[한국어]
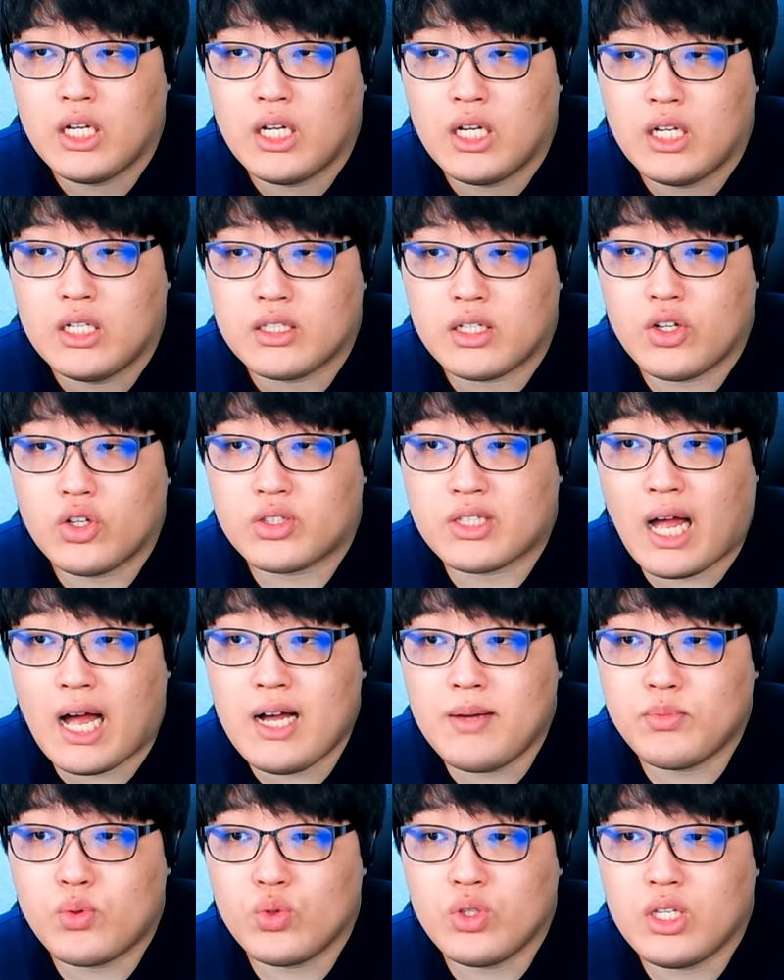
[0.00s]
자 이어서
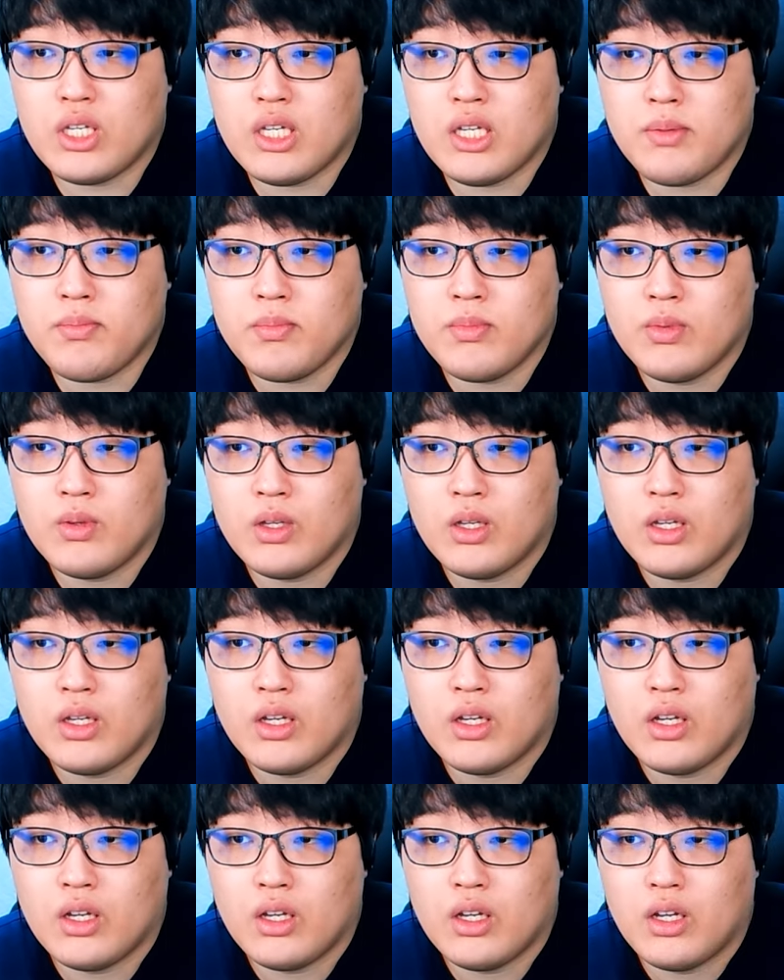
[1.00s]
다음 손님
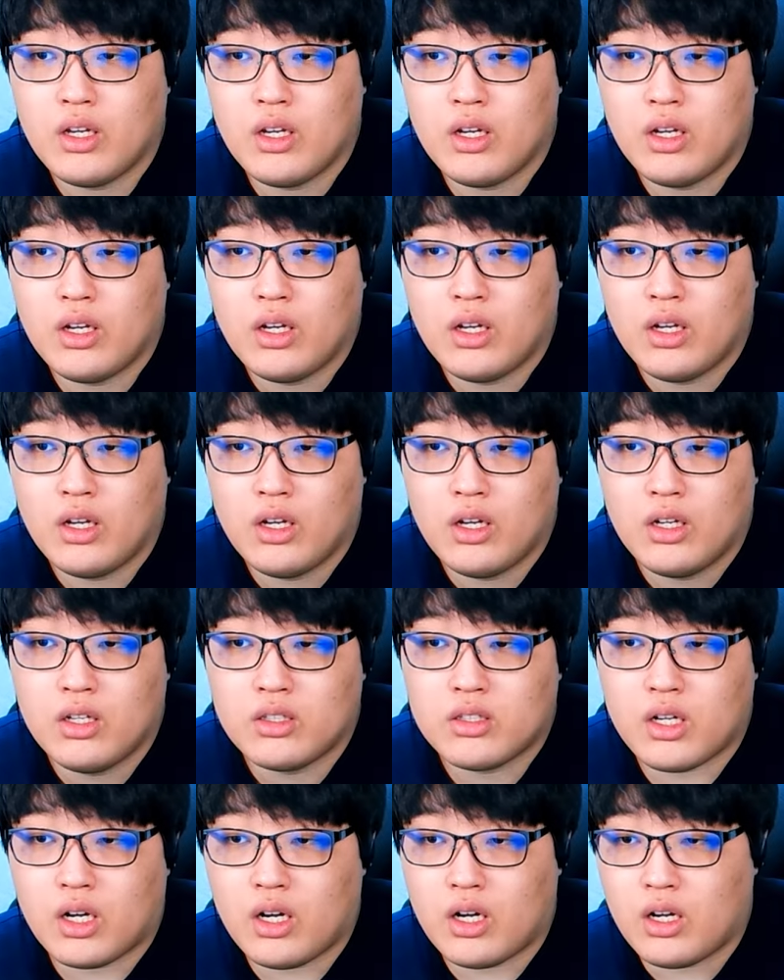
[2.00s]

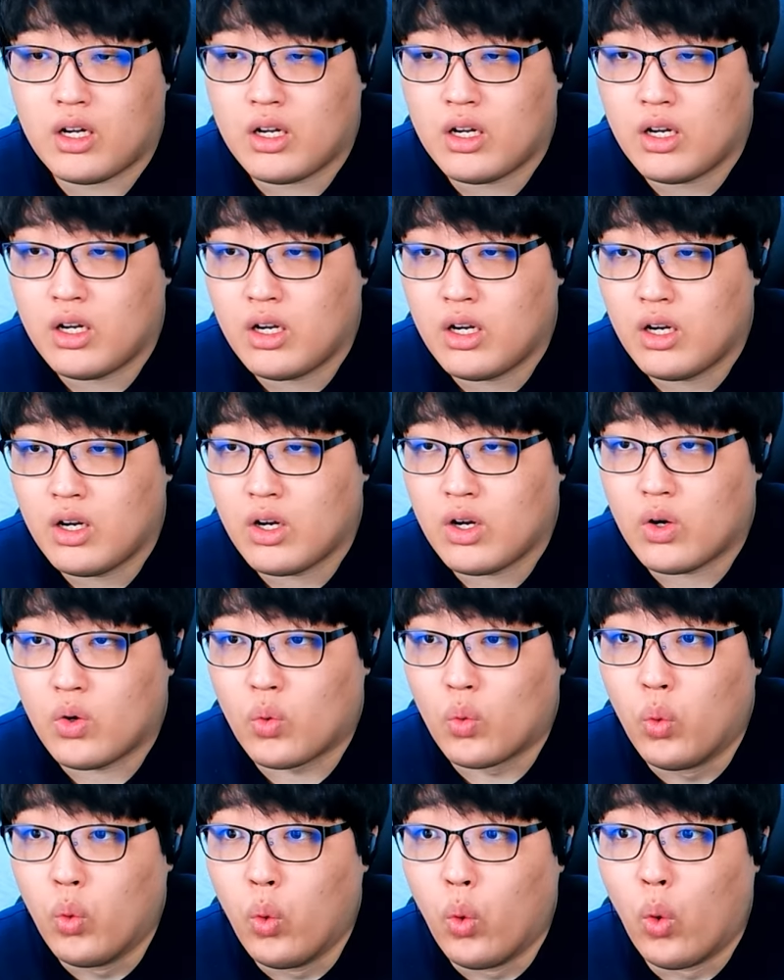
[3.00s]

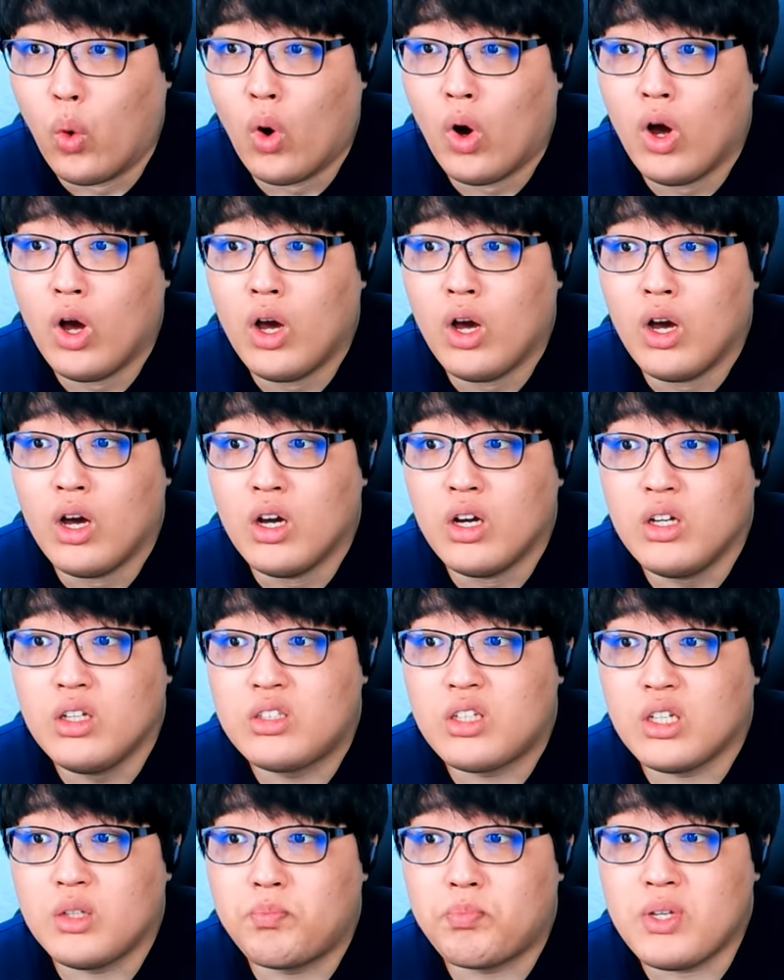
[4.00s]
자오 이제
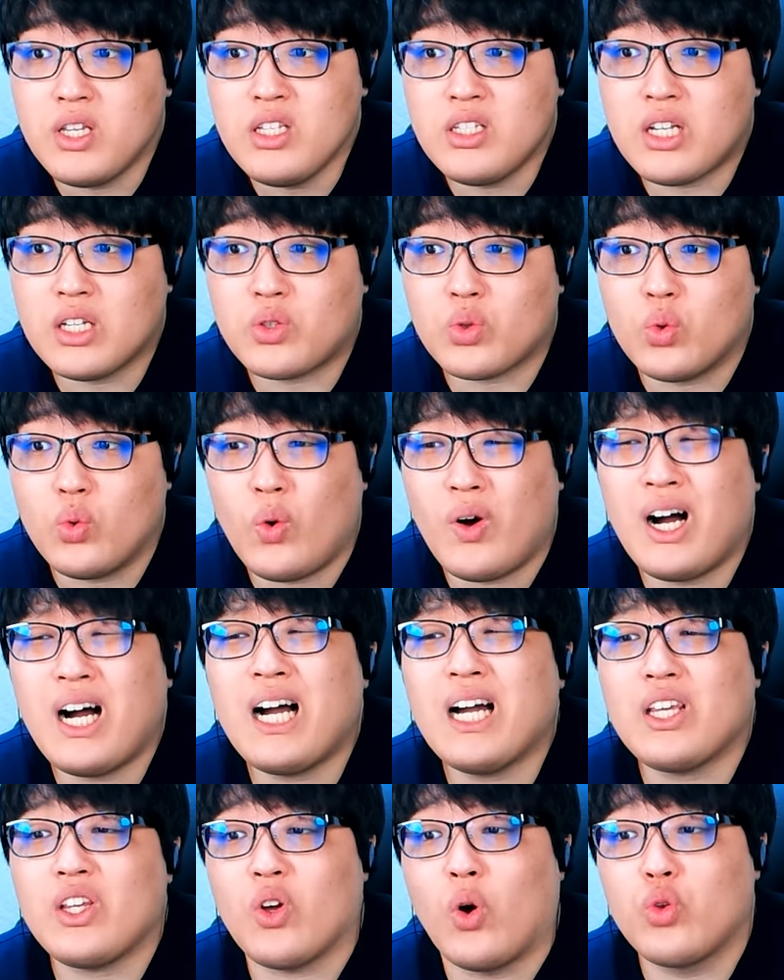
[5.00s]
이 핀셋으로 와
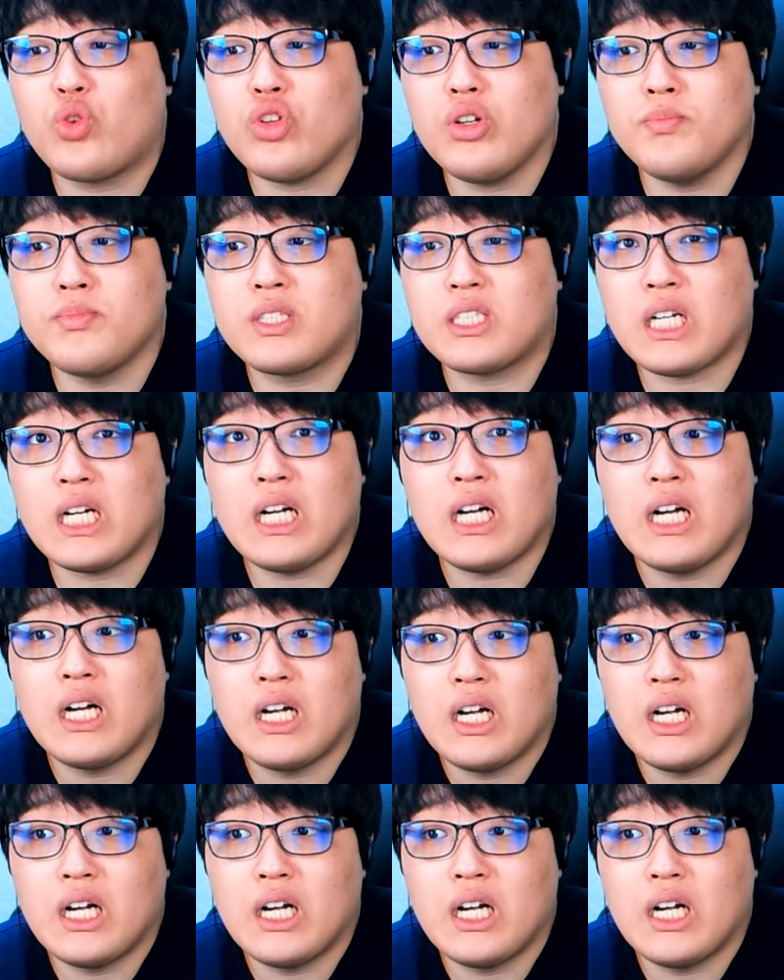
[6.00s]
여드름 짜?